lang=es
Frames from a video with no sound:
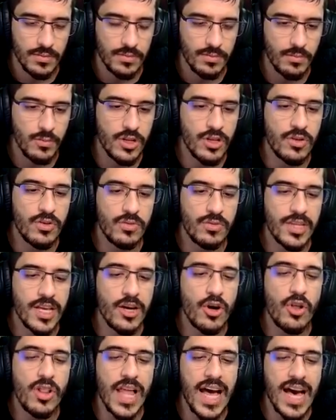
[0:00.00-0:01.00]
Bueno,
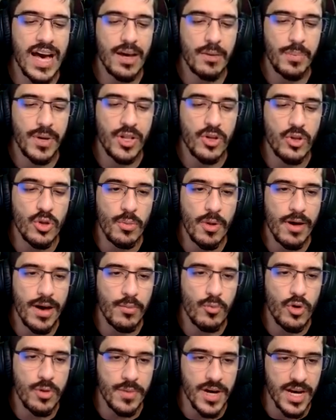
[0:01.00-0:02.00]
tengo lag, pero no me va
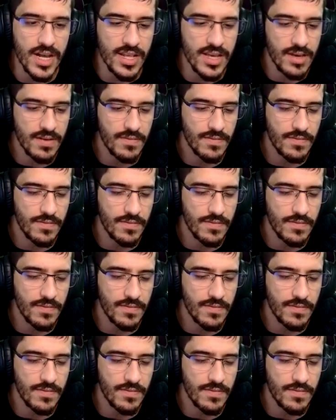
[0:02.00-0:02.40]
muy mal, ¿eh?